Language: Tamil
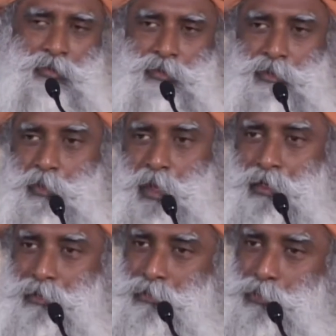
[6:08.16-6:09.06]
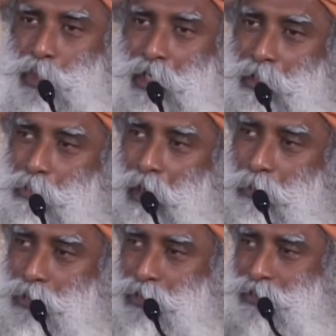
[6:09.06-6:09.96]
ரொம்ப பிரபலமான ஒரு
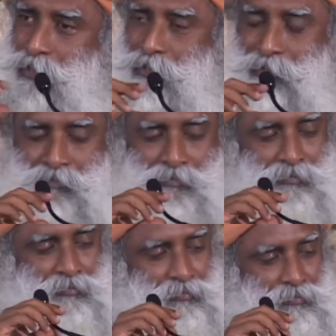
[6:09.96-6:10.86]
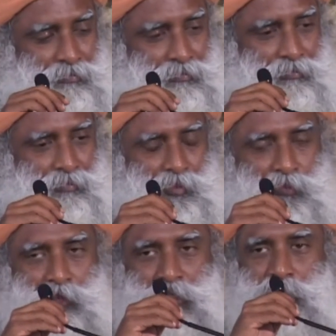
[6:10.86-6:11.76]
இயற்பியல் வல்லுனர்
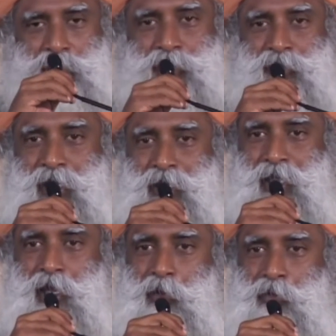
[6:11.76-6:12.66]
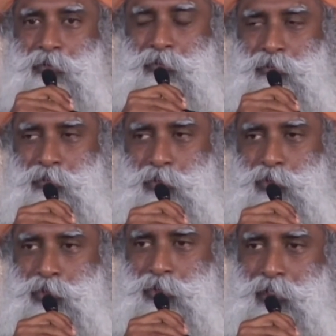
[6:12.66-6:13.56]
அவர் பல புத்தகங்கள்
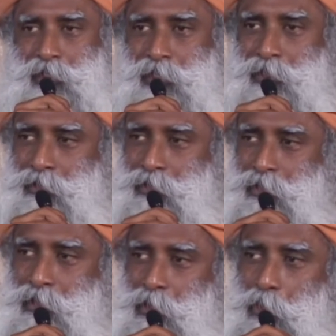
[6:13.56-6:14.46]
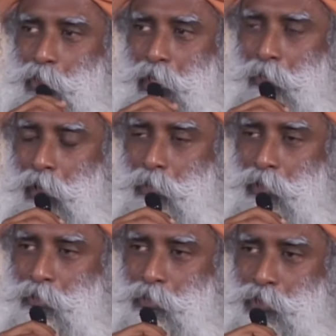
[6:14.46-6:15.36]
எழுதியிருக்கிறாரு
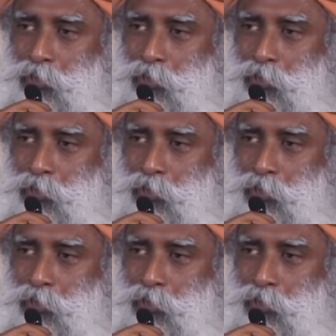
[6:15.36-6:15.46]
சமீபத்தில் ஒரு